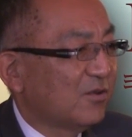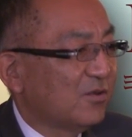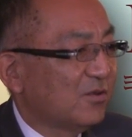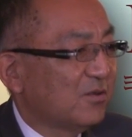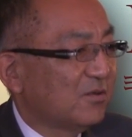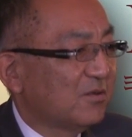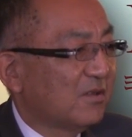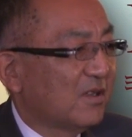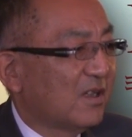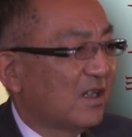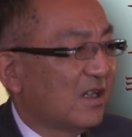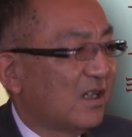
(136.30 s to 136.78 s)

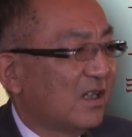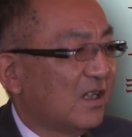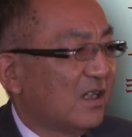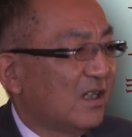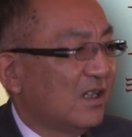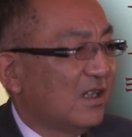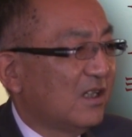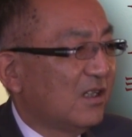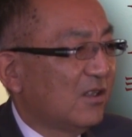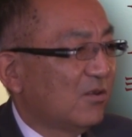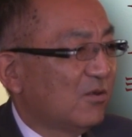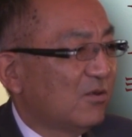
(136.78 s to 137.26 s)
のが
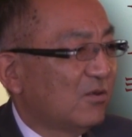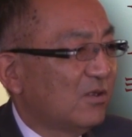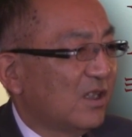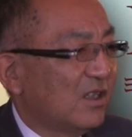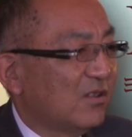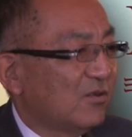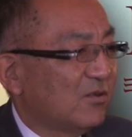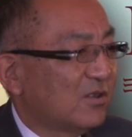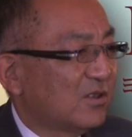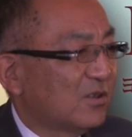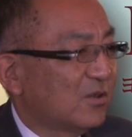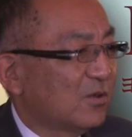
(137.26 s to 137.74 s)
本来
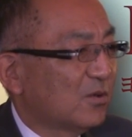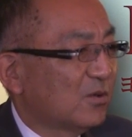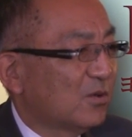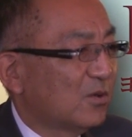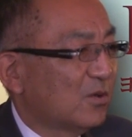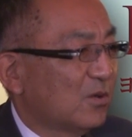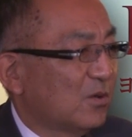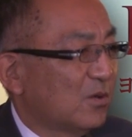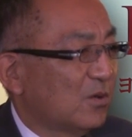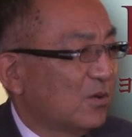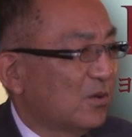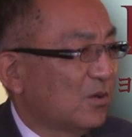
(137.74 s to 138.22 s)
の仕
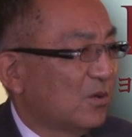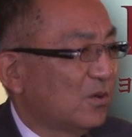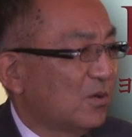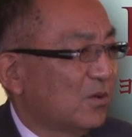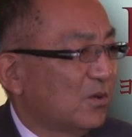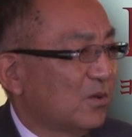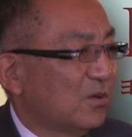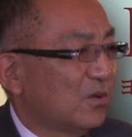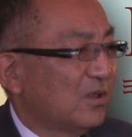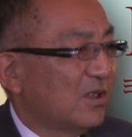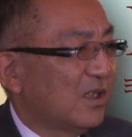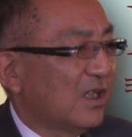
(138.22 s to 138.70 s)

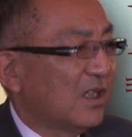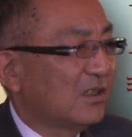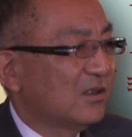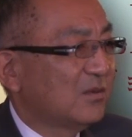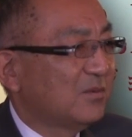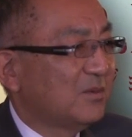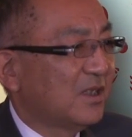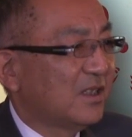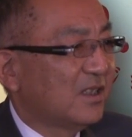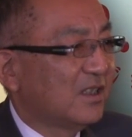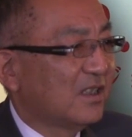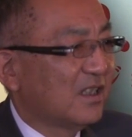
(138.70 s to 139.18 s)
事である
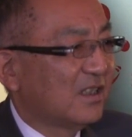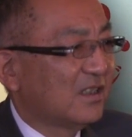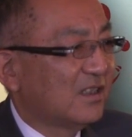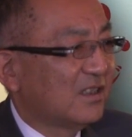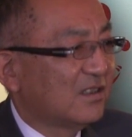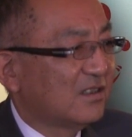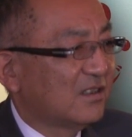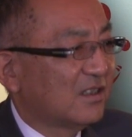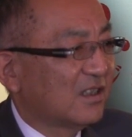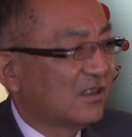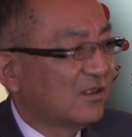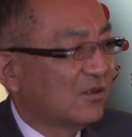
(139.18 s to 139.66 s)
べきなんで
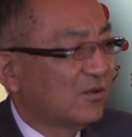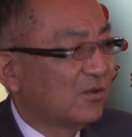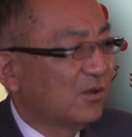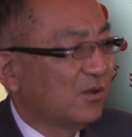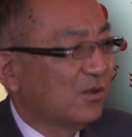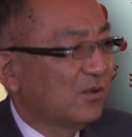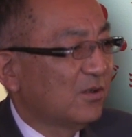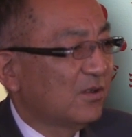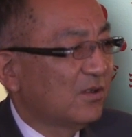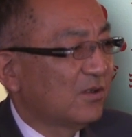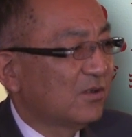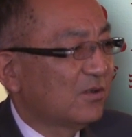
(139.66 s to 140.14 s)
すが、そ
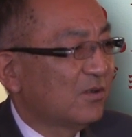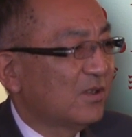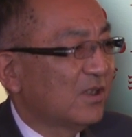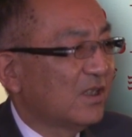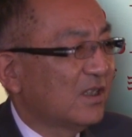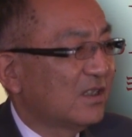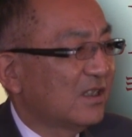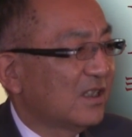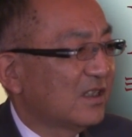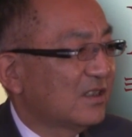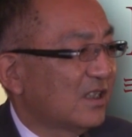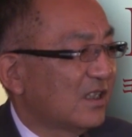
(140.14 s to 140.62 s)
れが
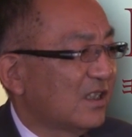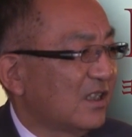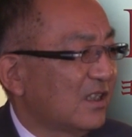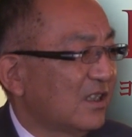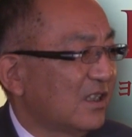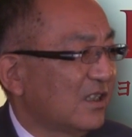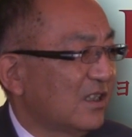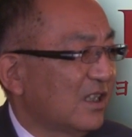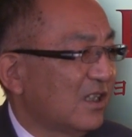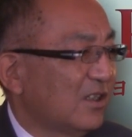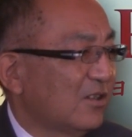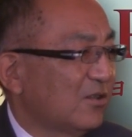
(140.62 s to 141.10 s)
なされ
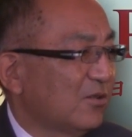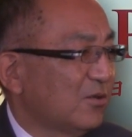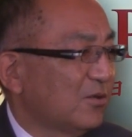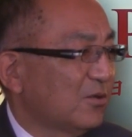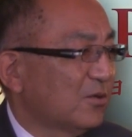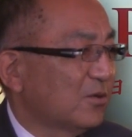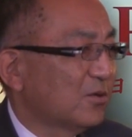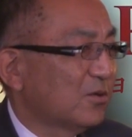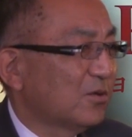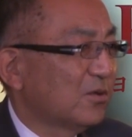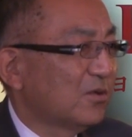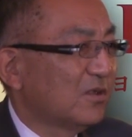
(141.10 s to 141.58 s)
てないという
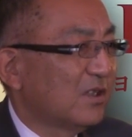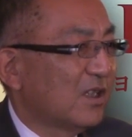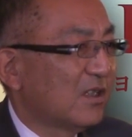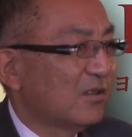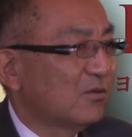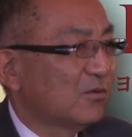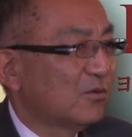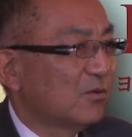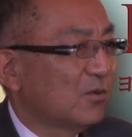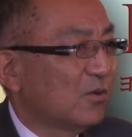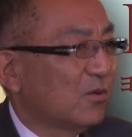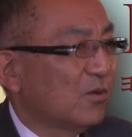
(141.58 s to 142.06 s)
ことにな
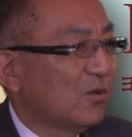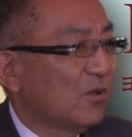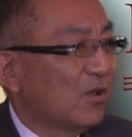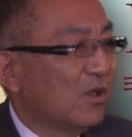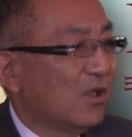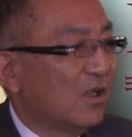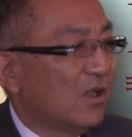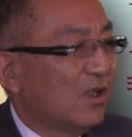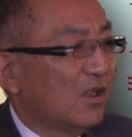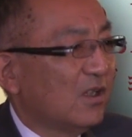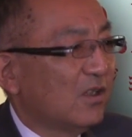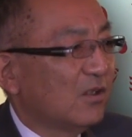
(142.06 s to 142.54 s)
ると、
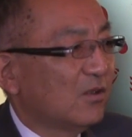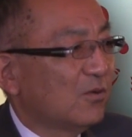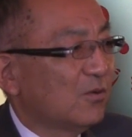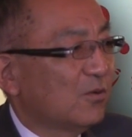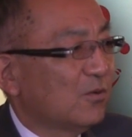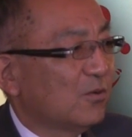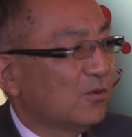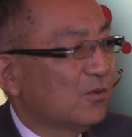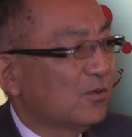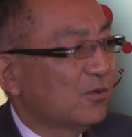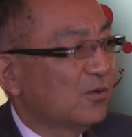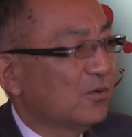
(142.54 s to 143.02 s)

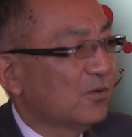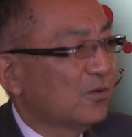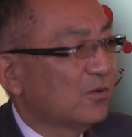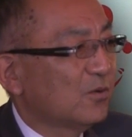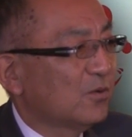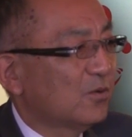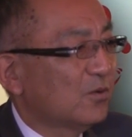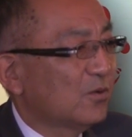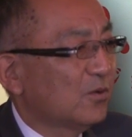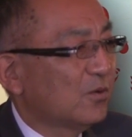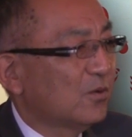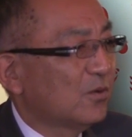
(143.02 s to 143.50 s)
東京
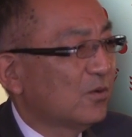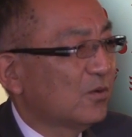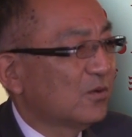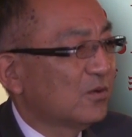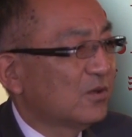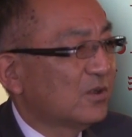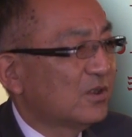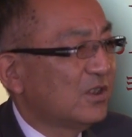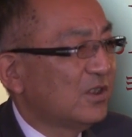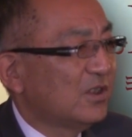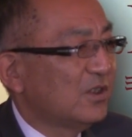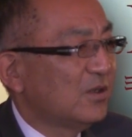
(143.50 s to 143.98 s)
都
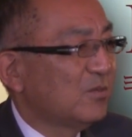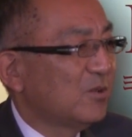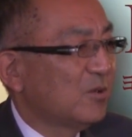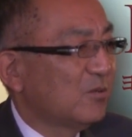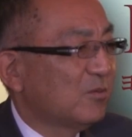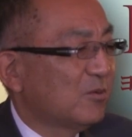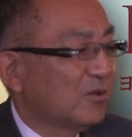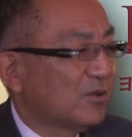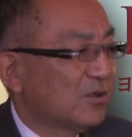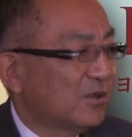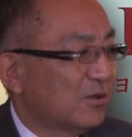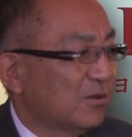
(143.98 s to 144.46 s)
知事も
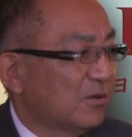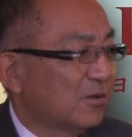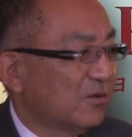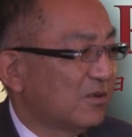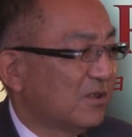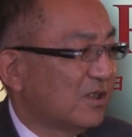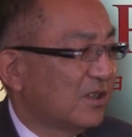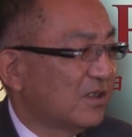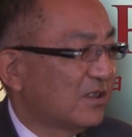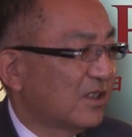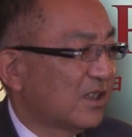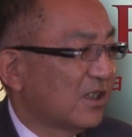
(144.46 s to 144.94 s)
もちろん
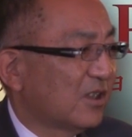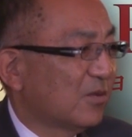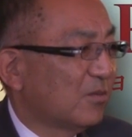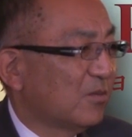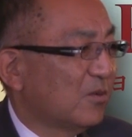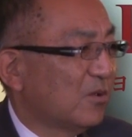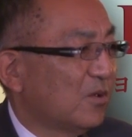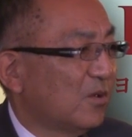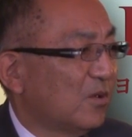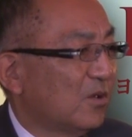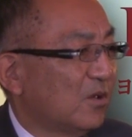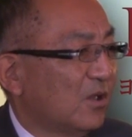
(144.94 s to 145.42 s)
ですけど
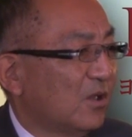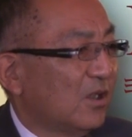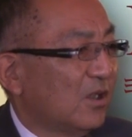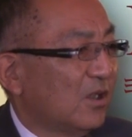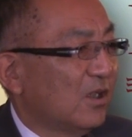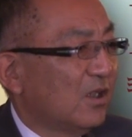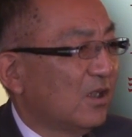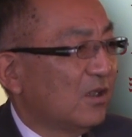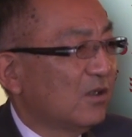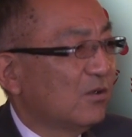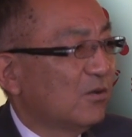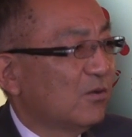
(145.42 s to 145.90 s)
も、
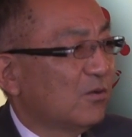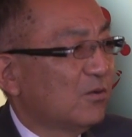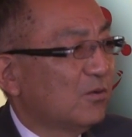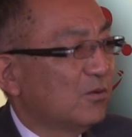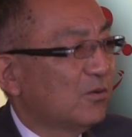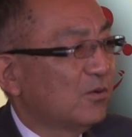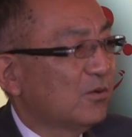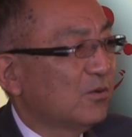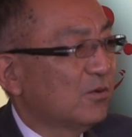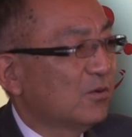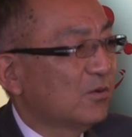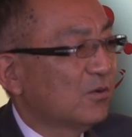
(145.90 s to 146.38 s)
東
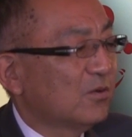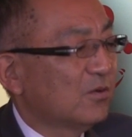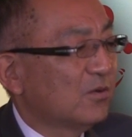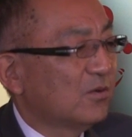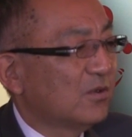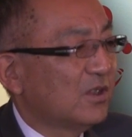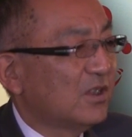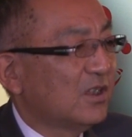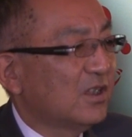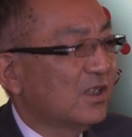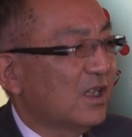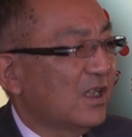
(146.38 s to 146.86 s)
京都の
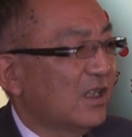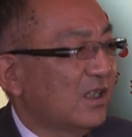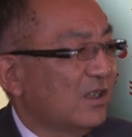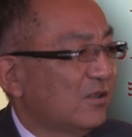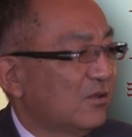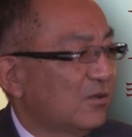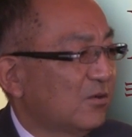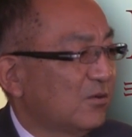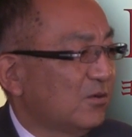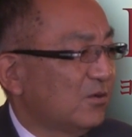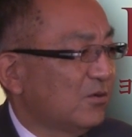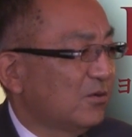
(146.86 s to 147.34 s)
議会
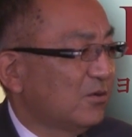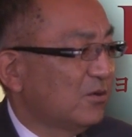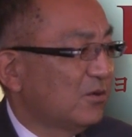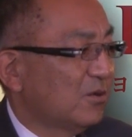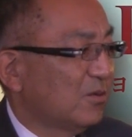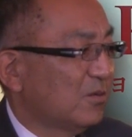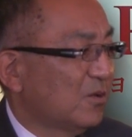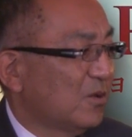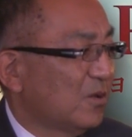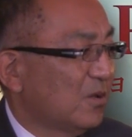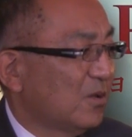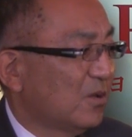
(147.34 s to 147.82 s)
というの
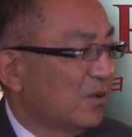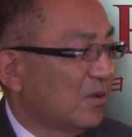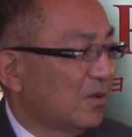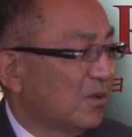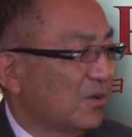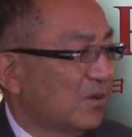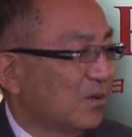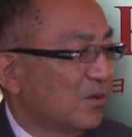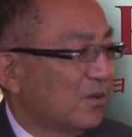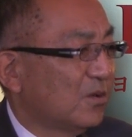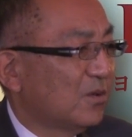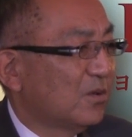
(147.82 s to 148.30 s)

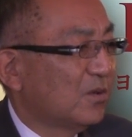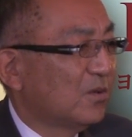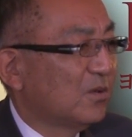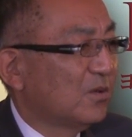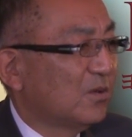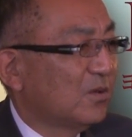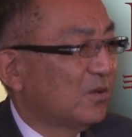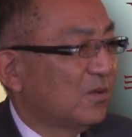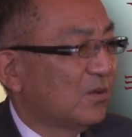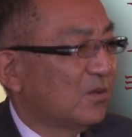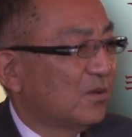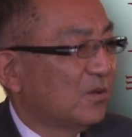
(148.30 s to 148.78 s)

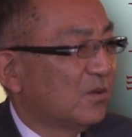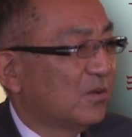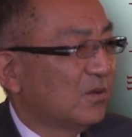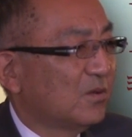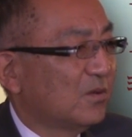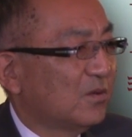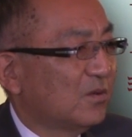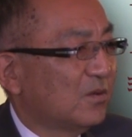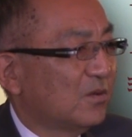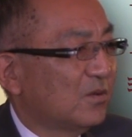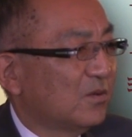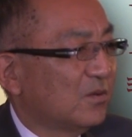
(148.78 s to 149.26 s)

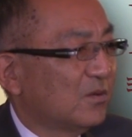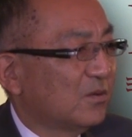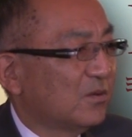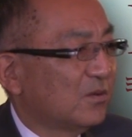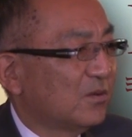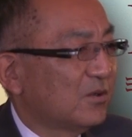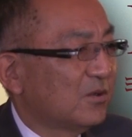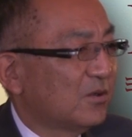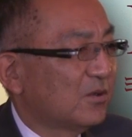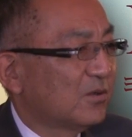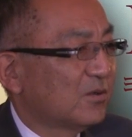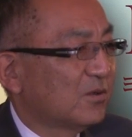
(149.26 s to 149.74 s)
も
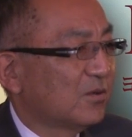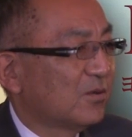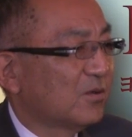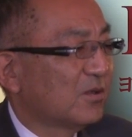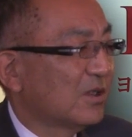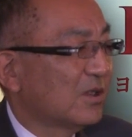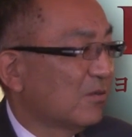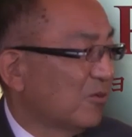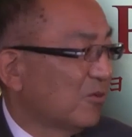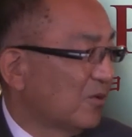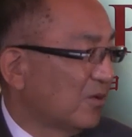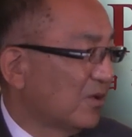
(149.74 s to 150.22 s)
一つ大き
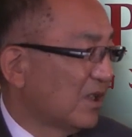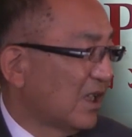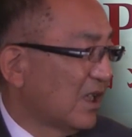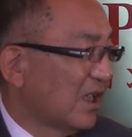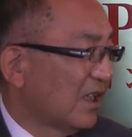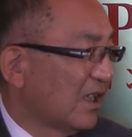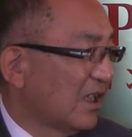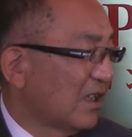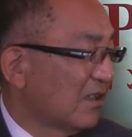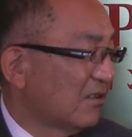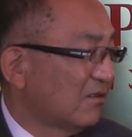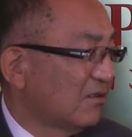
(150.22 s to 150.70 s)
な問
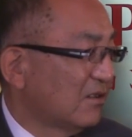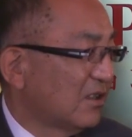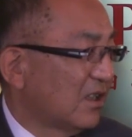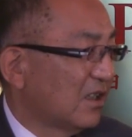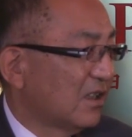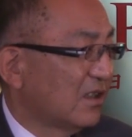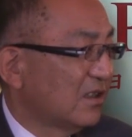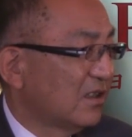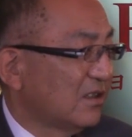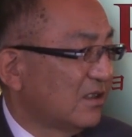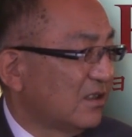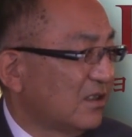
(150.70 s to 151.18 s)
題があるん
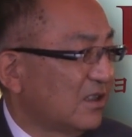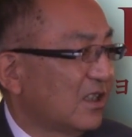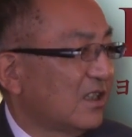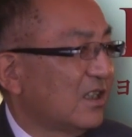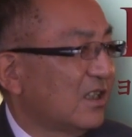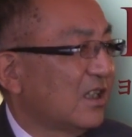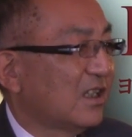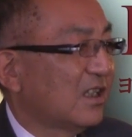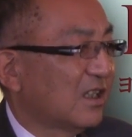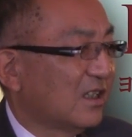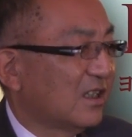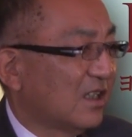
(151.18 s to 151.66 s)
じゃ
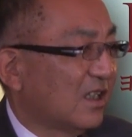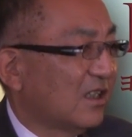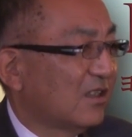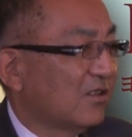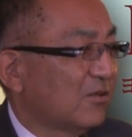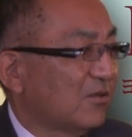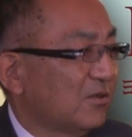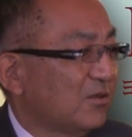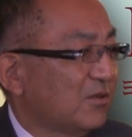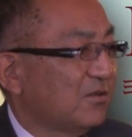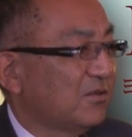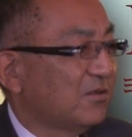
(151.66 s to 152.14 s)
ないかな
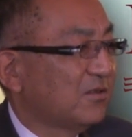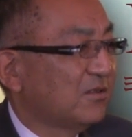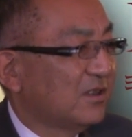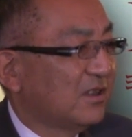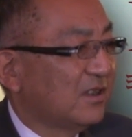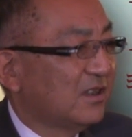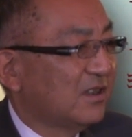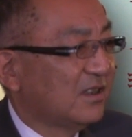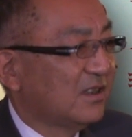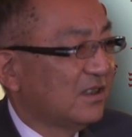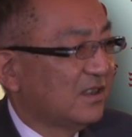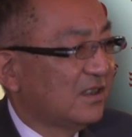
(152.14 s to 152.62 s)
というふう
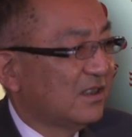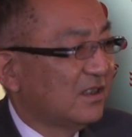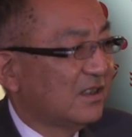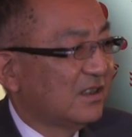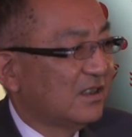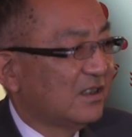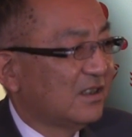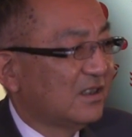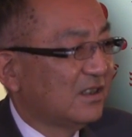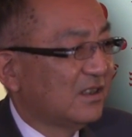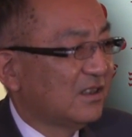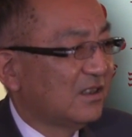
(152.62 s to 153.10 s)

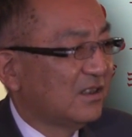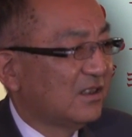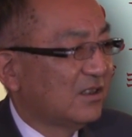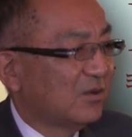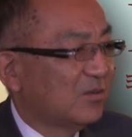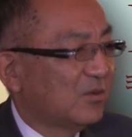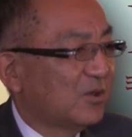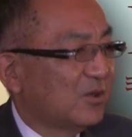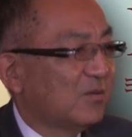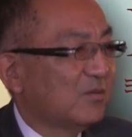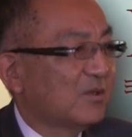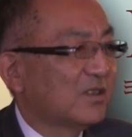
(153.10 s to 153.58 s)
に
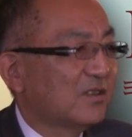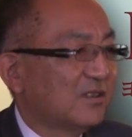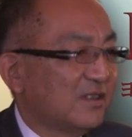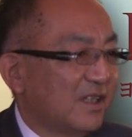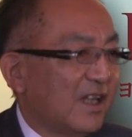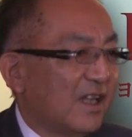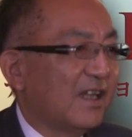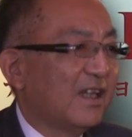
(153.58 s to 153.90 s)
思いますね。